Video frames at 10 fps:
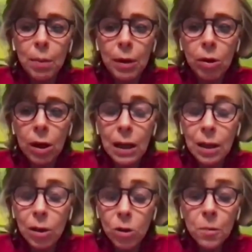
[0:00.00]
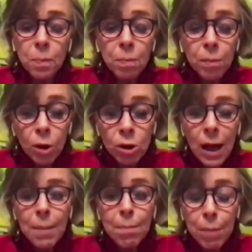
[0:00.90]
el periodo de Calderón. O
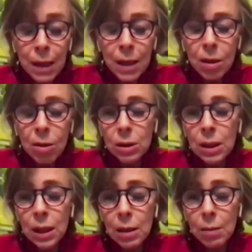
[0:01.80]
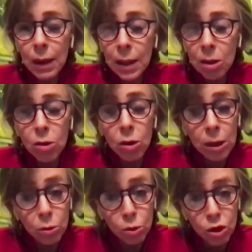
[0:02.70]
sea, México está en el
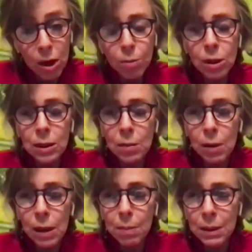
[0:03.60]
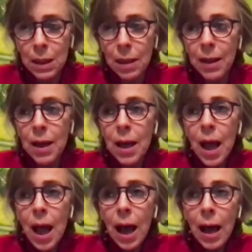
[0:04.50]
banquillo. Escuchamos la semana pasada
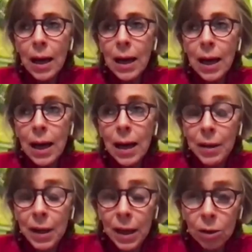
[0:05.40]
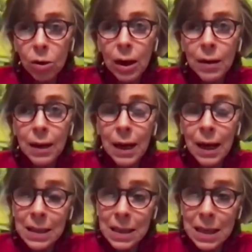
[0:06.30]
a la directora de
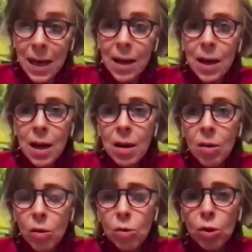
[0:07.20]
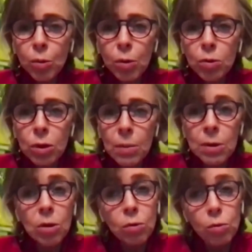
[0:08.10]
la CIA con unos
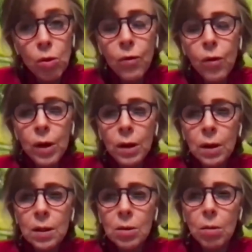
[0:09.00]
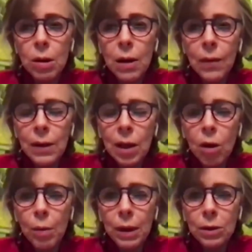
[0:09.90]
pronunciamientos muy fuertes sobre la falta
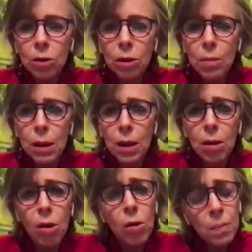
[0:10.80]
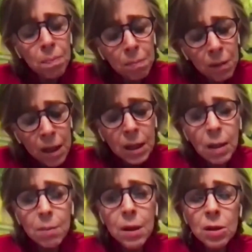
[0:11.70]
de cooperación de México y
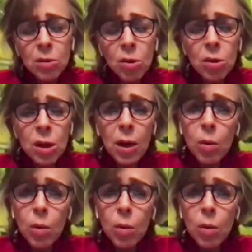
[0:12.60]
también estoy de